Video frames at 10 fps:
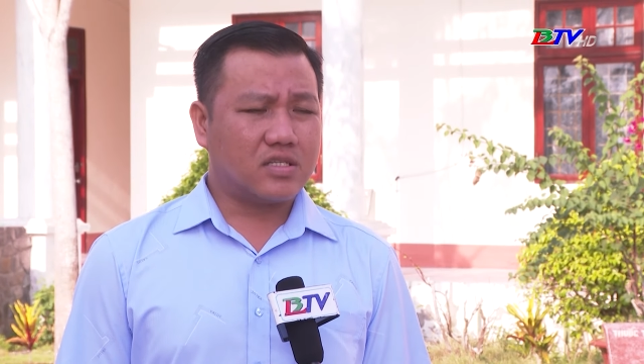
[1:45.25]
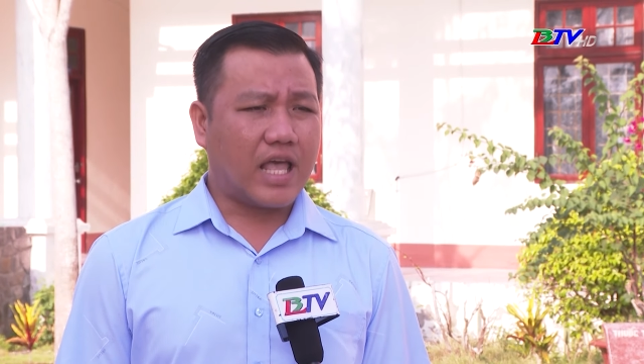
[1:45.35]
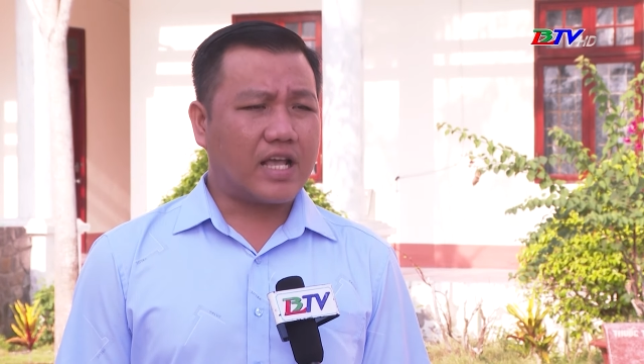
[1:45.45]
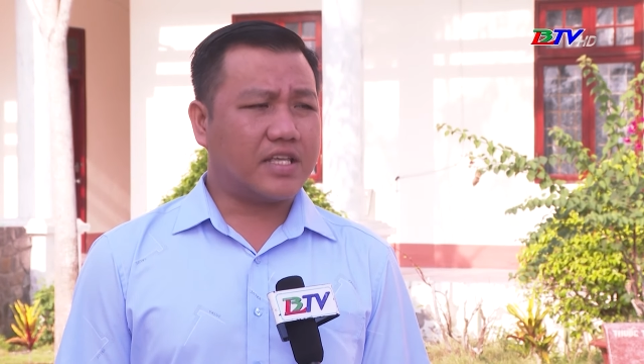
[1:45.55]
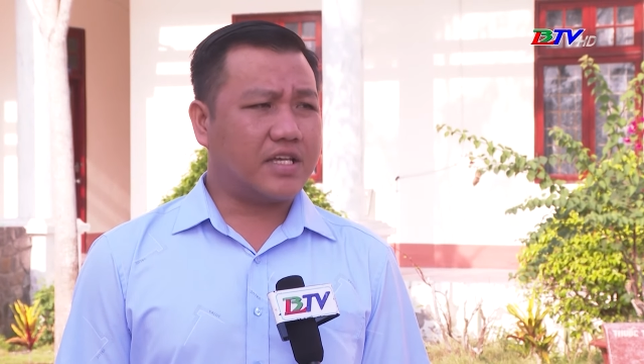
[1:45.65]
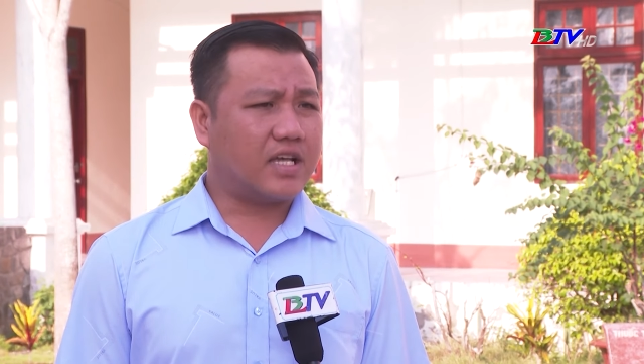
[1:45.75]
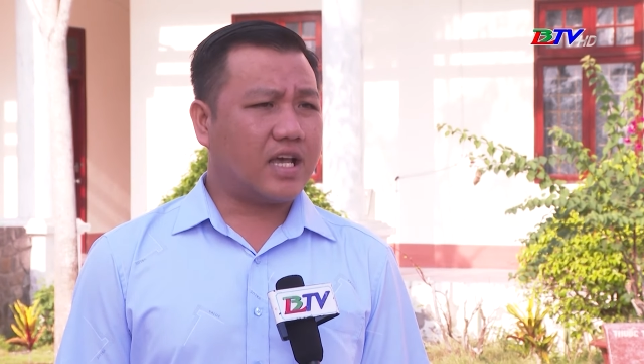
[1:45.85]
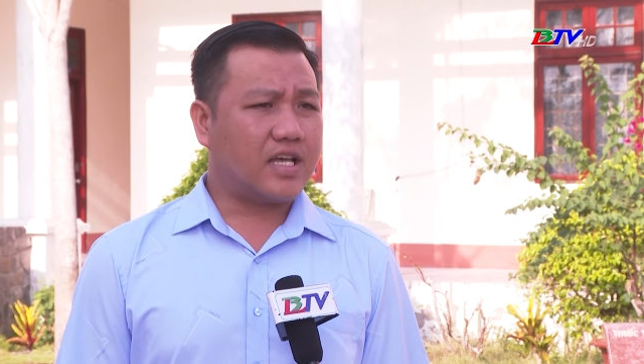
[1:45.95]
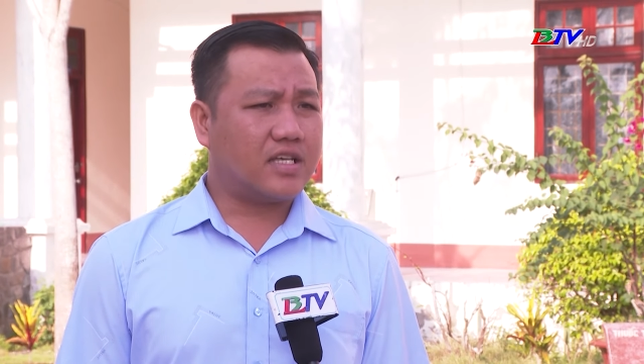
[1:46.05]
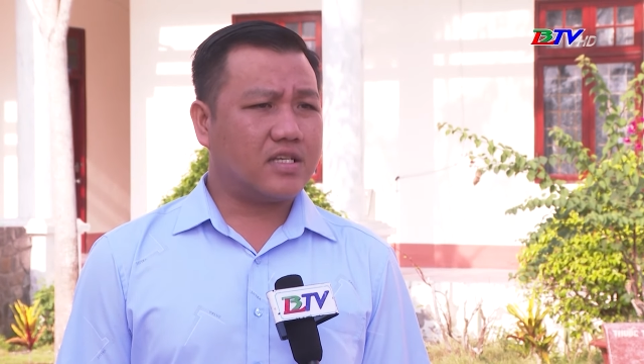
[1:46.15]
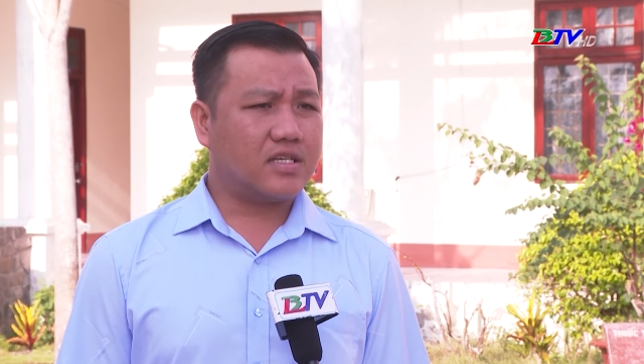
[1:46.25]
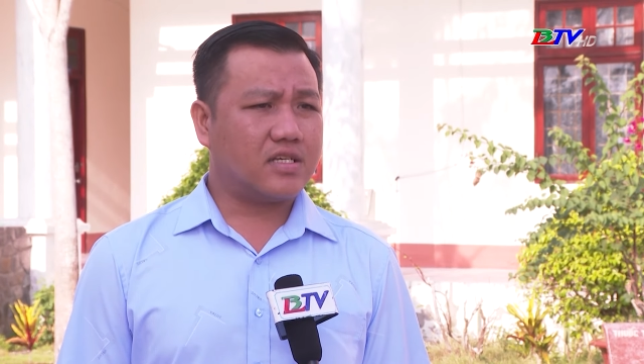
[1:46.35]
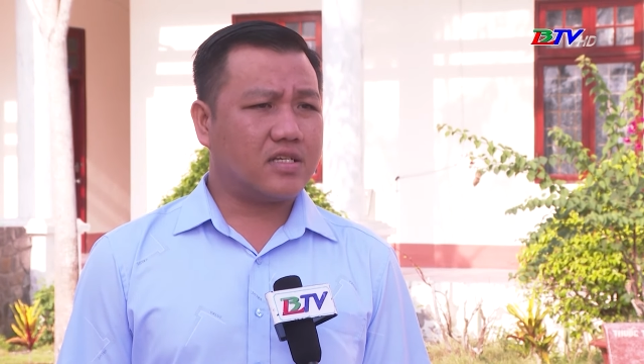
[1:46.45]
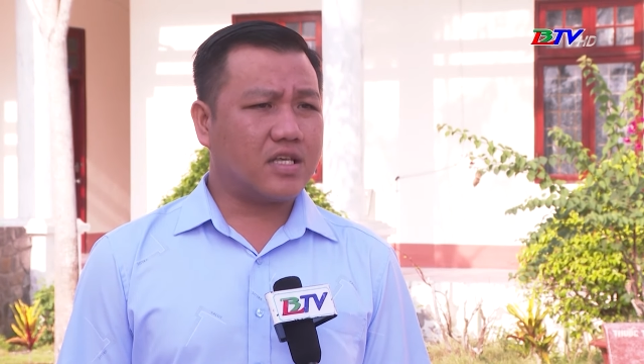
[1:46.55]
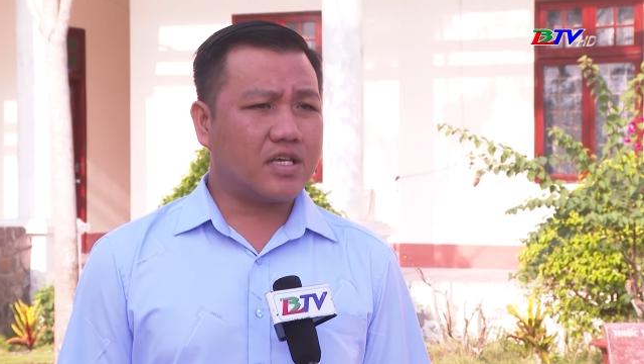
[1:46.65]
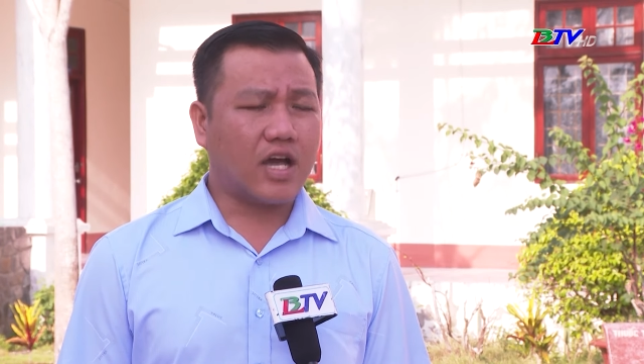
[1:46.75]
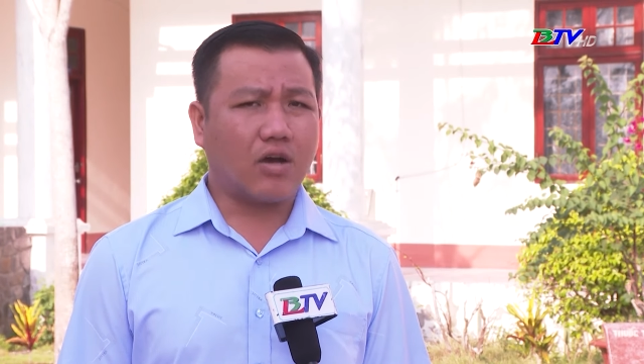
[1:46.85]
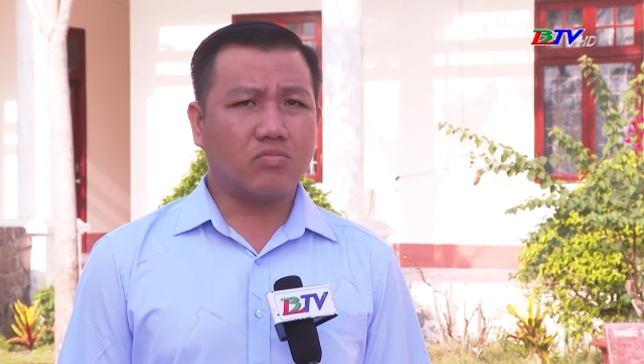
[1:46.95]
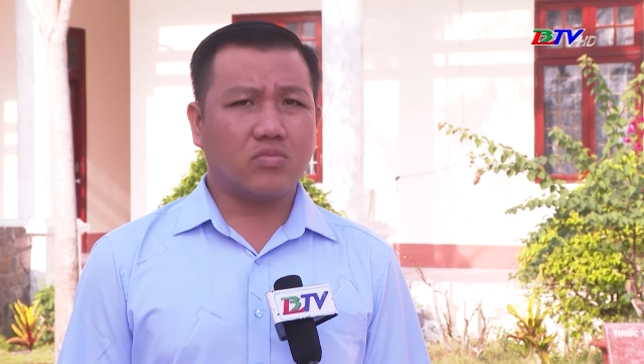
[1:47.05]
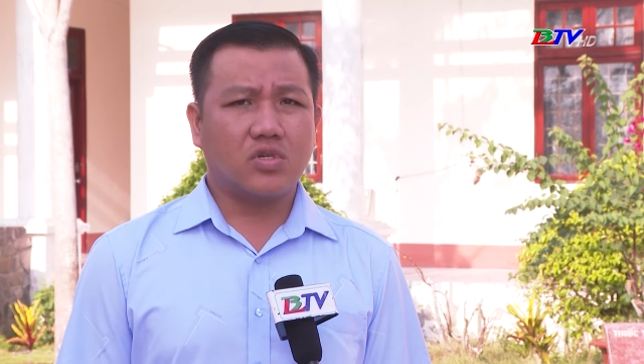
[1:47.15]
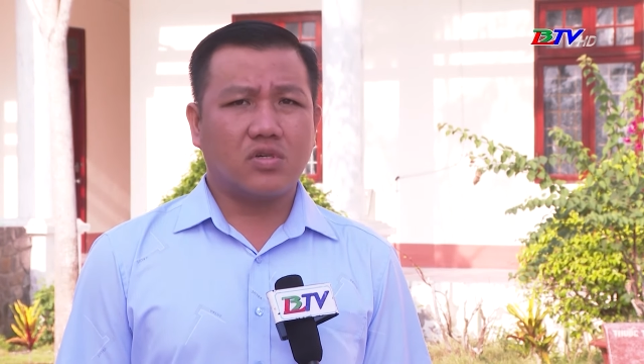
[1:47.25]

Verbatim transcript: đang triển khai thi công